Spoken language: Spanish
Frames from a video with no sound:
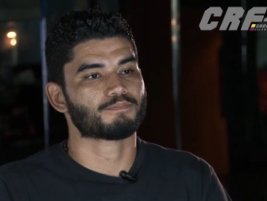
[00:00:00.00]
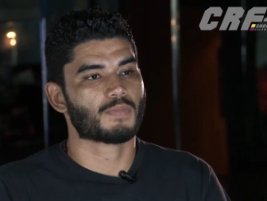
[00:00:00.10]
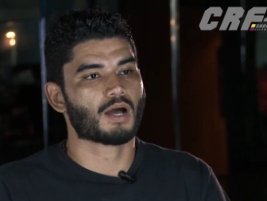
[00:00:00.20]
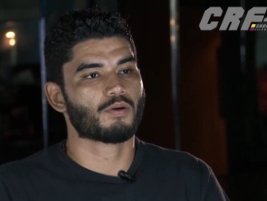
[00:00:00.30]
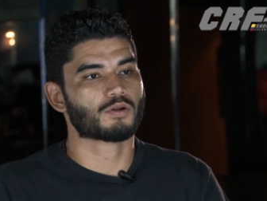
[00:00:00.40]

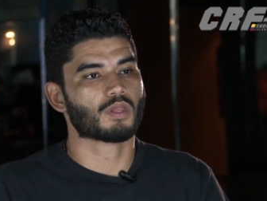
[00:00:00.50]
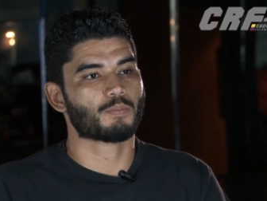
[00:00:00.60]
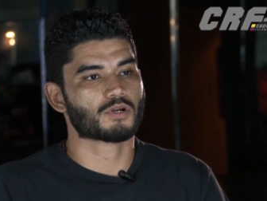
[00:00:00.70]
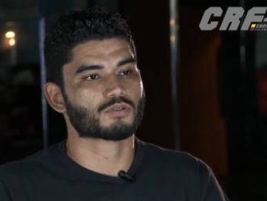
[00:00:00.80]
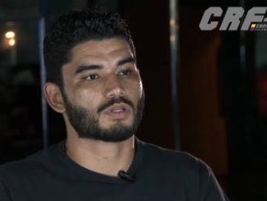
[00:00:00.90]
van a ver
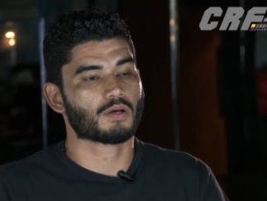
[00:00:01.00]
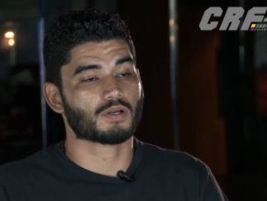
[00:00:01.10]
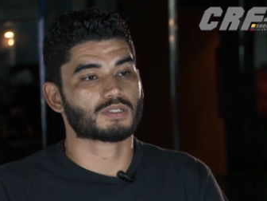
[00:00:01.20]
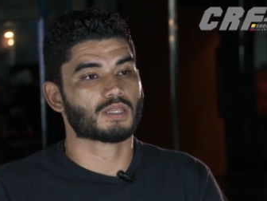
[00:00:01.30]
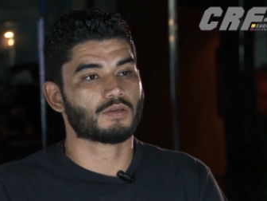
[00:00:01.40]
una persona
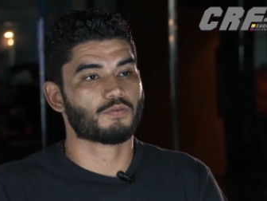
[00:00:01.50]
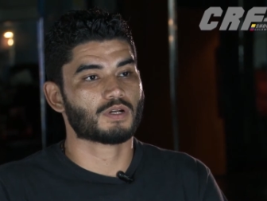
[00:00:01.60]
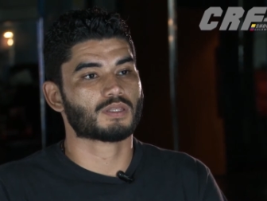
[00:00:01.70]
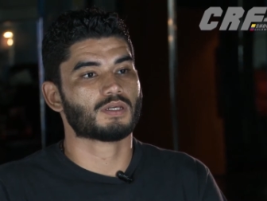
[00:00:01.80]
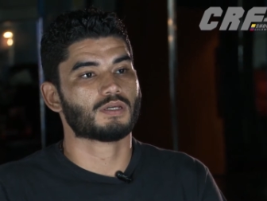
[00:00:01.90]
bastante
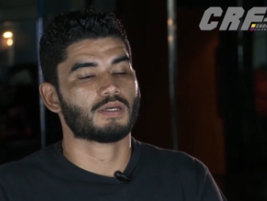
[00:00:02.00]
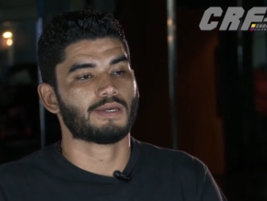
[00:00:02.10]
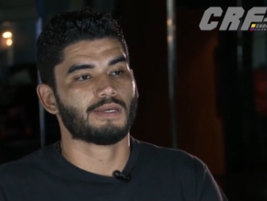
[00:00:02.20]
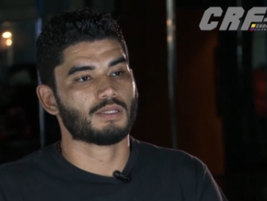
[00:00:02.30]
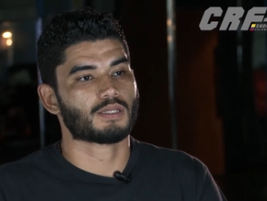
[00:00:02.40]
fuerte
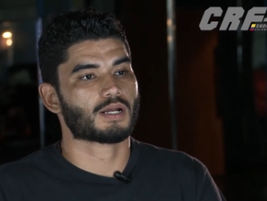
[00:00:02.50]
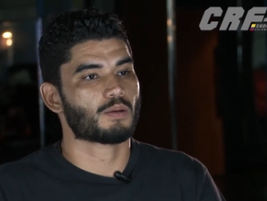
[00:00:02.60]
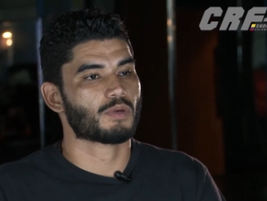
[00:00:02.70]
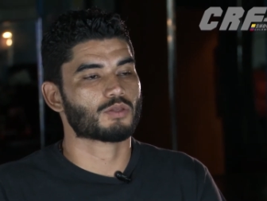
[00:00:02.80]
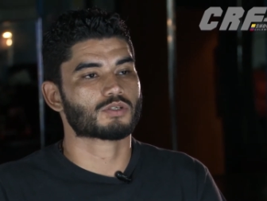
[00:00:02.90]

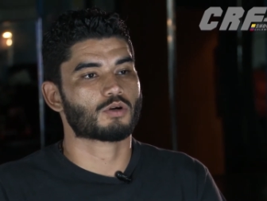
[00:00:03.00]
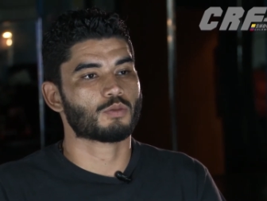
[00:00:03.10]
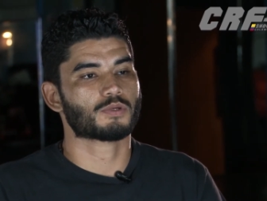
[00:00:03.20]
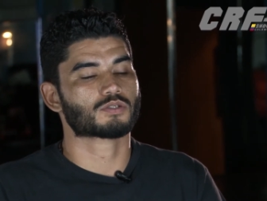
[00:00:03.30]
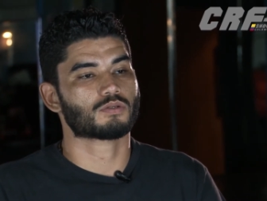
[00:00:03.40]
intercambiándose
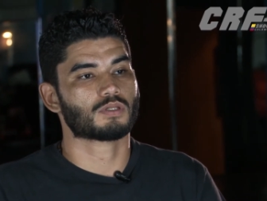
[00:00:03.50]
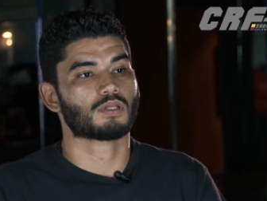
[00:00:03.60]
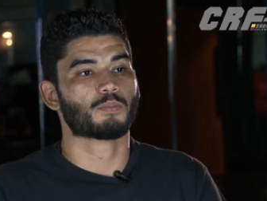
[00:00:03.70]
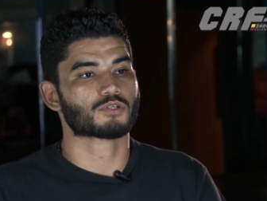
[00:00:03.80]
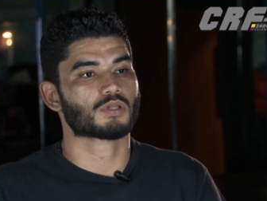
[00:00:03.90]
golpes con
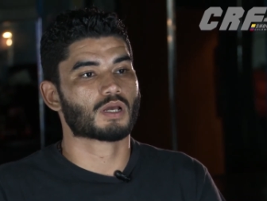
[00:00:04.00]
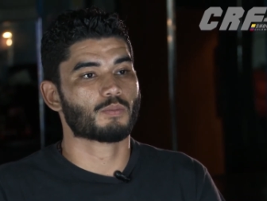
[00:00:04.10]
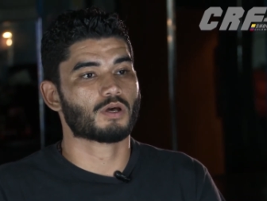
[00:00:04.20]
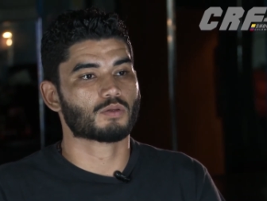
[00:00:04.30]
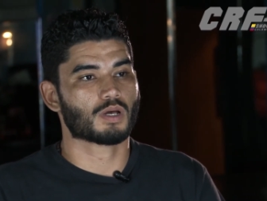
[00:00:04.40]
la persona que
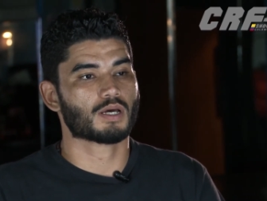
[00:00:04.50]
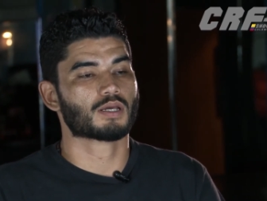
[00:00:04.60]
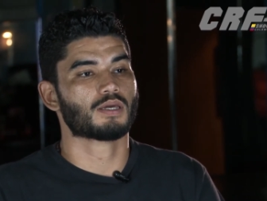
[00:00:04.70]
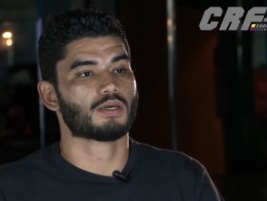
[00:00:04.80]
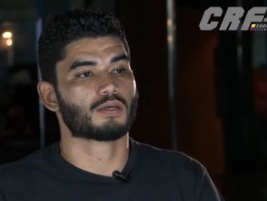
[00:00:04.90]
me va a
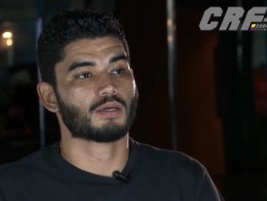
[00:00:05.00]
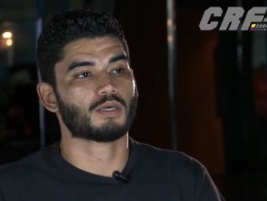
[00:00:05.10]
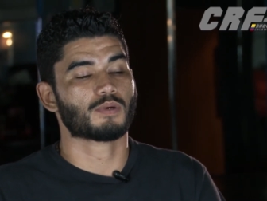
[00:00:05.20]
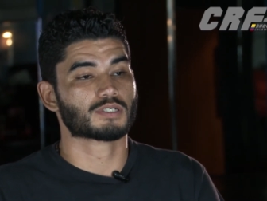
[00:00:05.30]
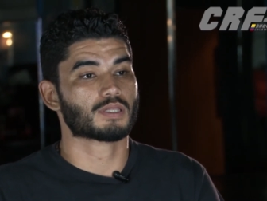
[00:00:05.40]
tocar, que
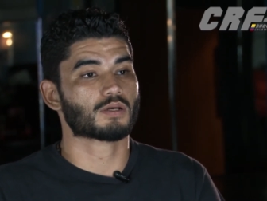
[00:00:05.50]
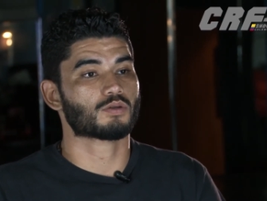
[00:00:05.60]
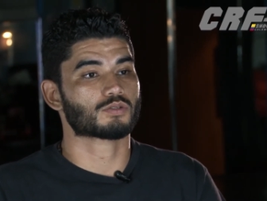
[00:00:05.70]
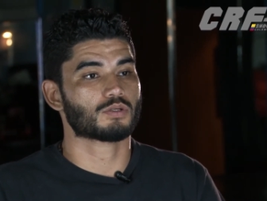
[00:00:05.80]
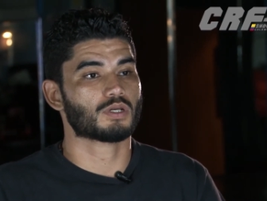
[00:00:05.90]
es bastante
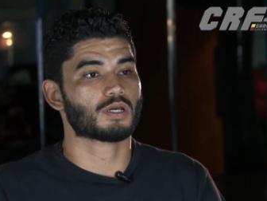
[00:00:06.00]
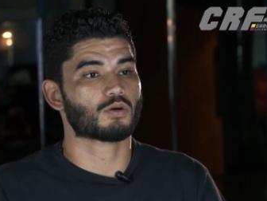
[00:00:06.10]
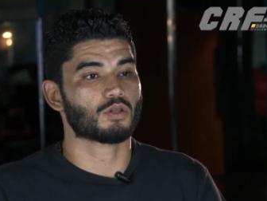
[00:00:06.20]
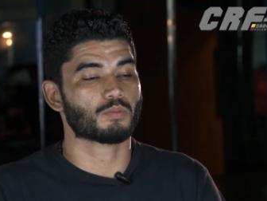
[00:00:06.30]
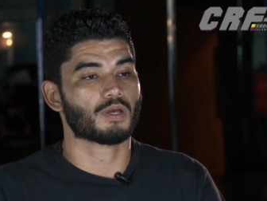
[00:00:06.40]
conocido allá en
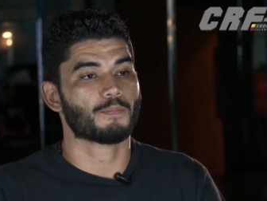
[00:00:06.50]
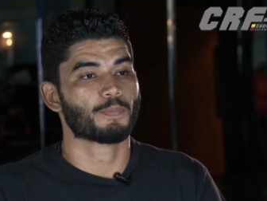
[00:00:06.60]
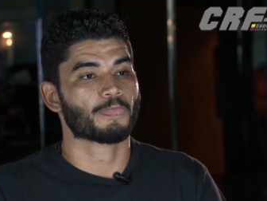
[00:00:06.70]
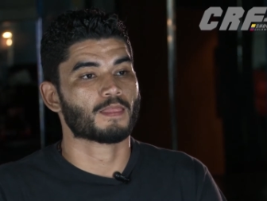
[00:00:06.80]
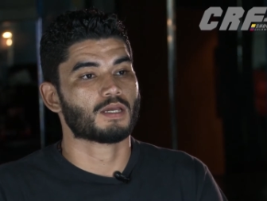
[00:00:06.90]
Colombia
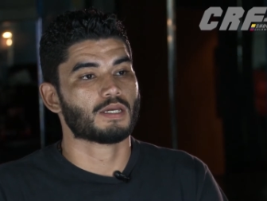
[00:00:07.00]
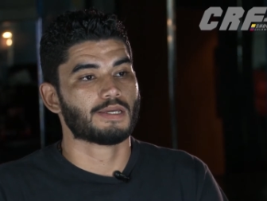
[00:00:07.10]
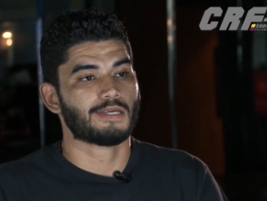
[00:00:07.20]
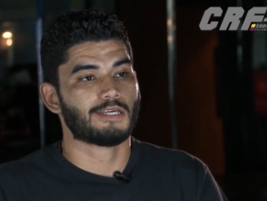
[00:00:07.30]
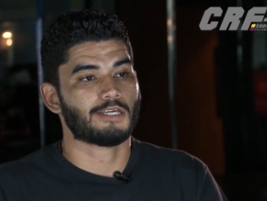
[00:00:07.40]

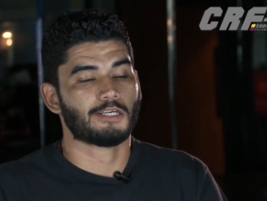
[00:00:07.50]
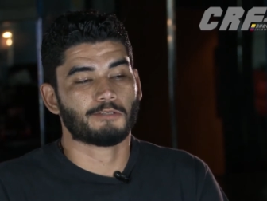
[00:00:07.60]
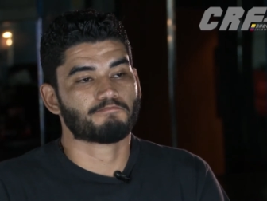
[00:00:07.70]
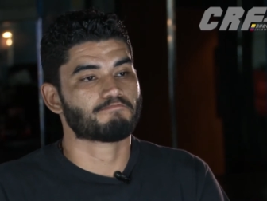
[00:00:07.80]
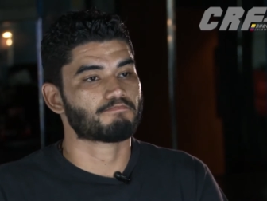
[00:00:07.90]

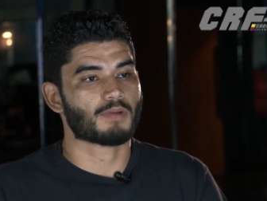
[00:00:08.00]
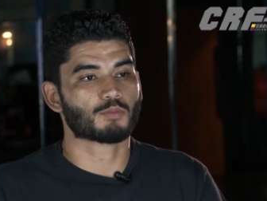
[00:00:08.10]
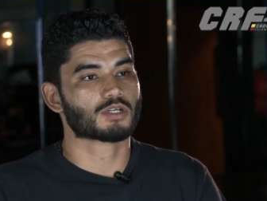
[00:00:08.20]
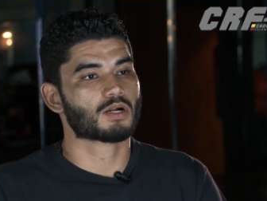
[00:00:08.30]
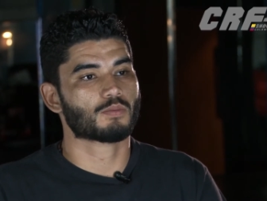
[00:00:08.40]
y
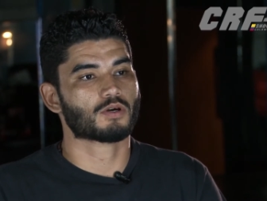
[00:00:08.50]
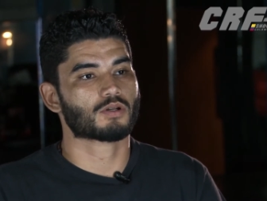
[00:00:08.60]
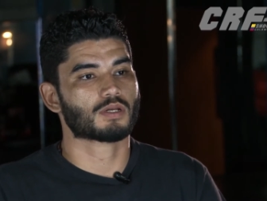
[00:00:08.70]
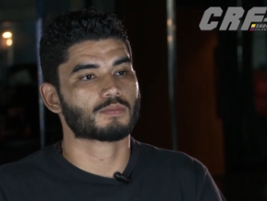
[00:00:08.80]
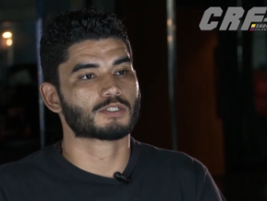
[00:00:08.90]
vamos a ver lo
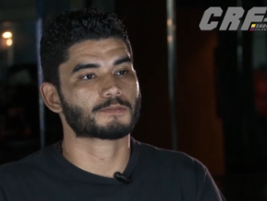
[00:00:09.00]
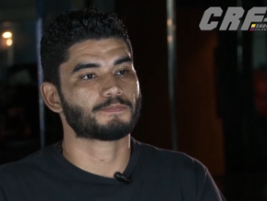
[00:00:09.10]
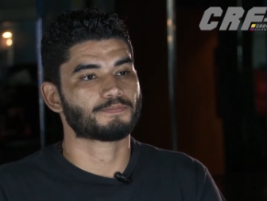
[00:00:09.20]
mejor nada más.